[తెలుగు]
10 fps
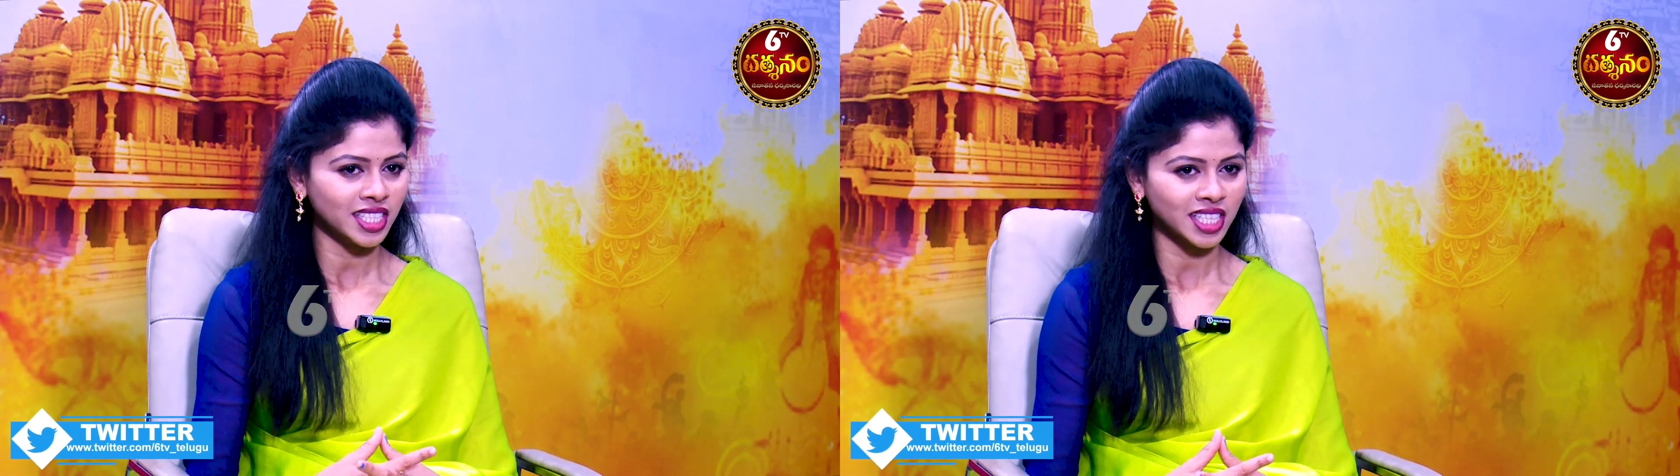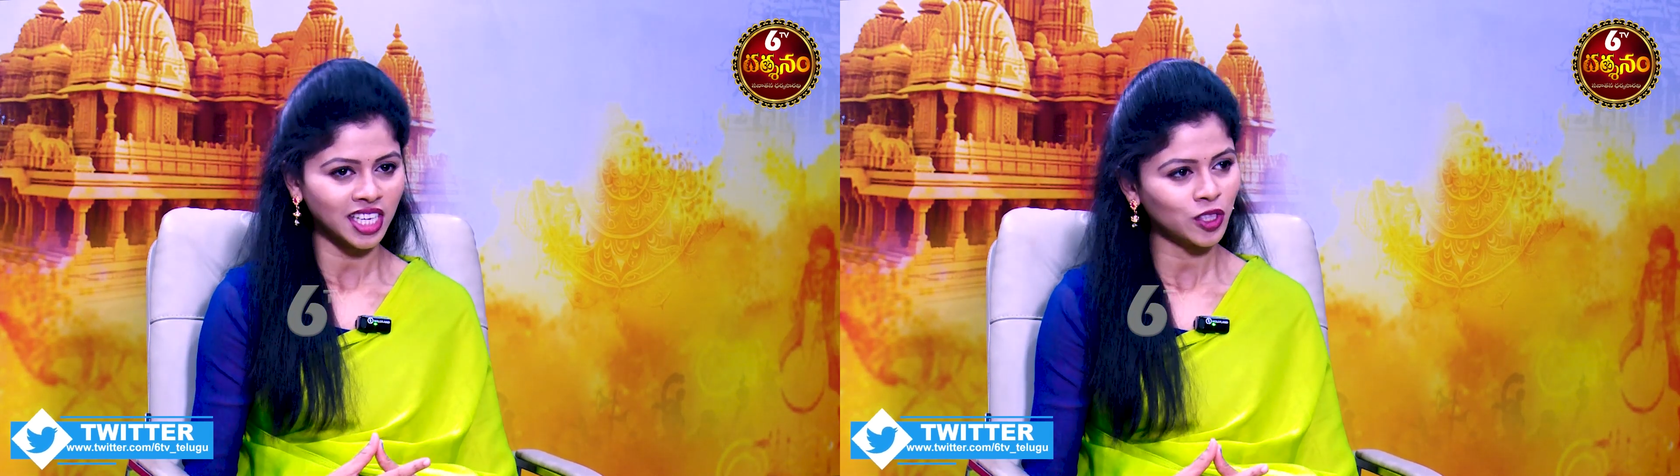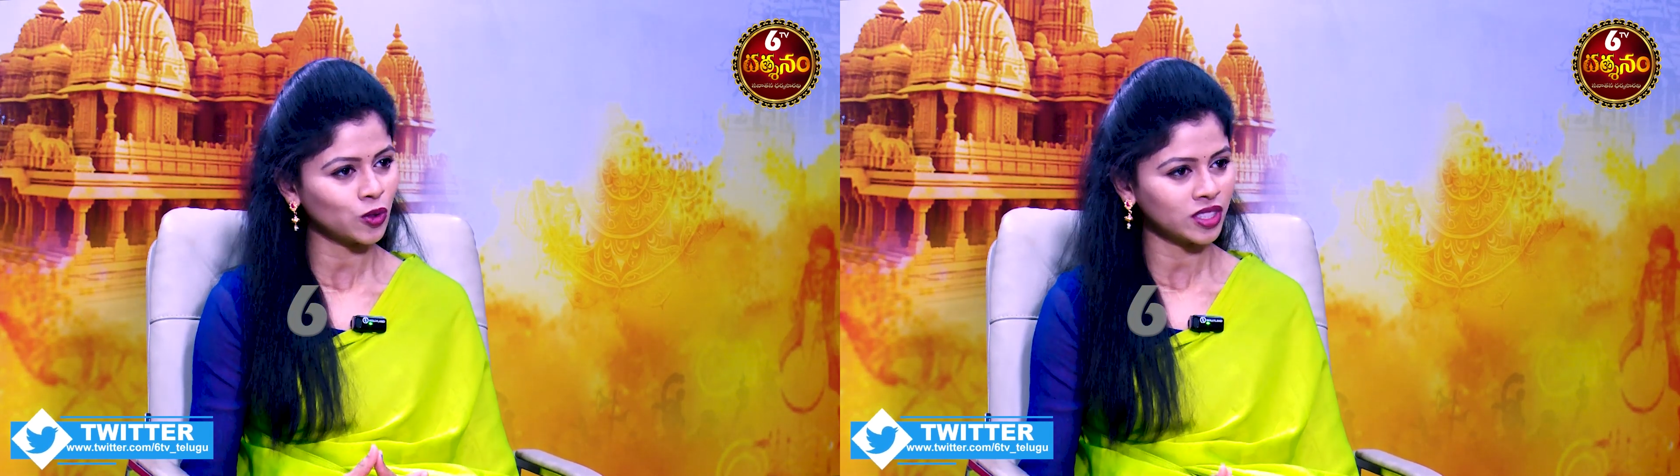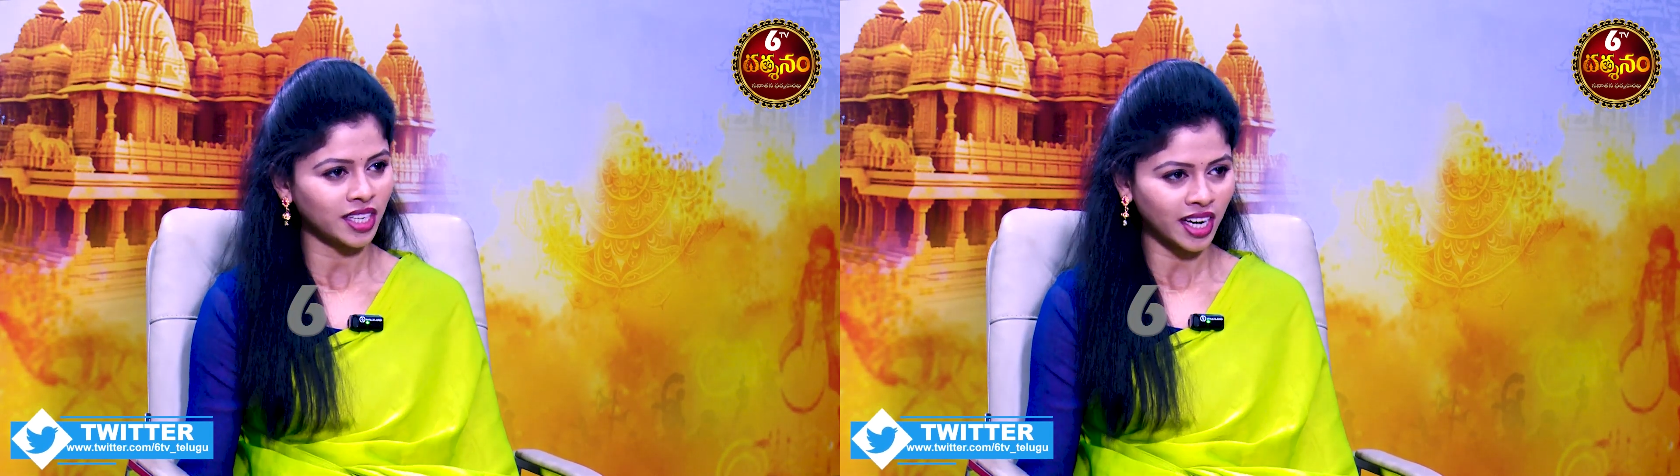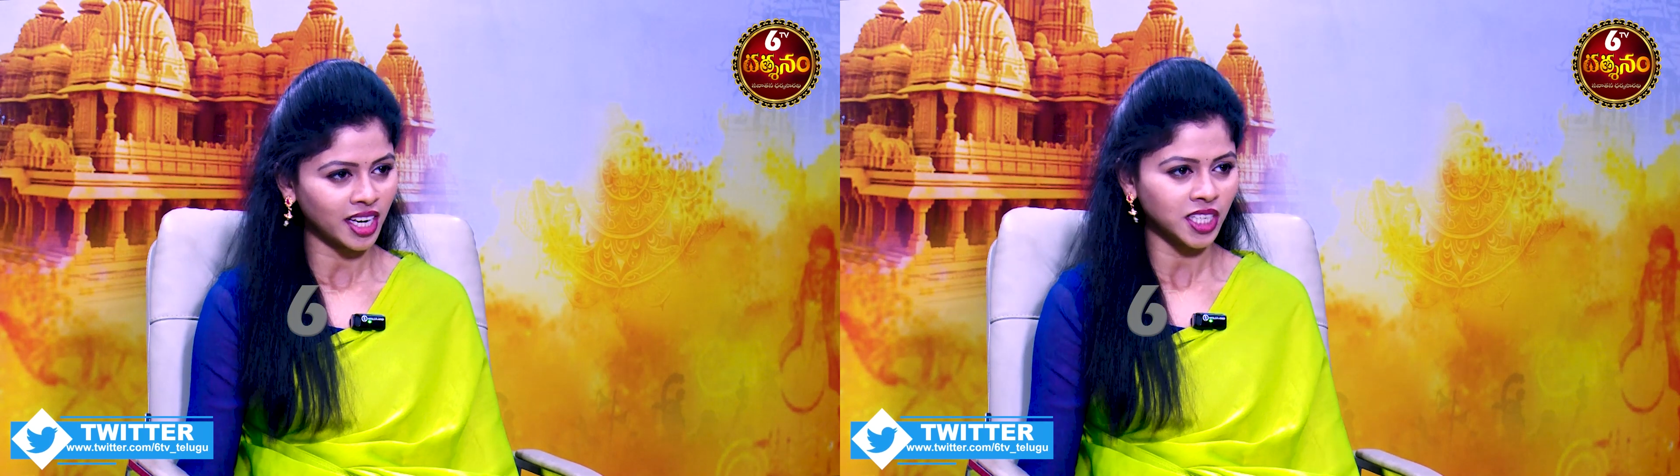శని
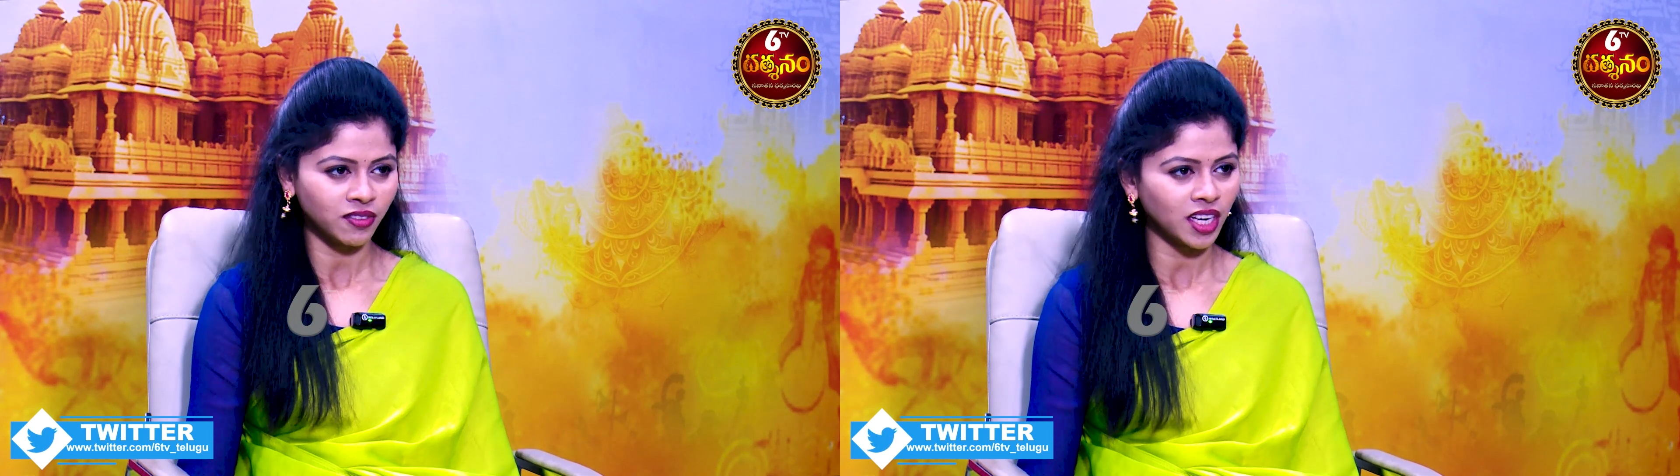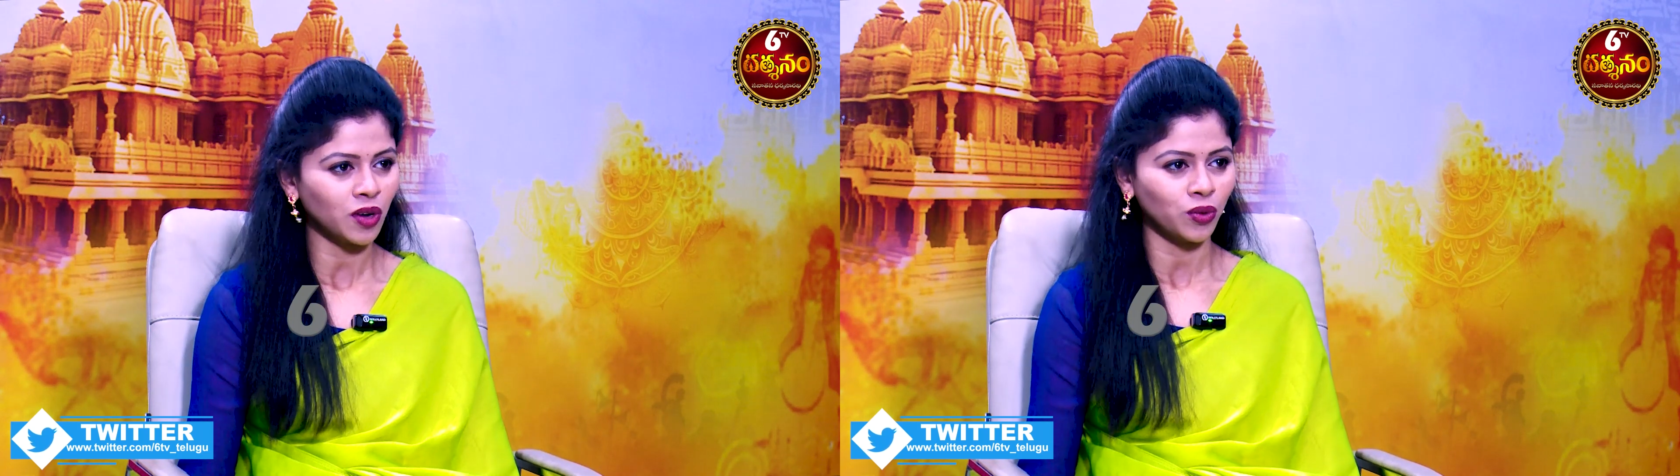దోషాలు లాంటివి ఇలా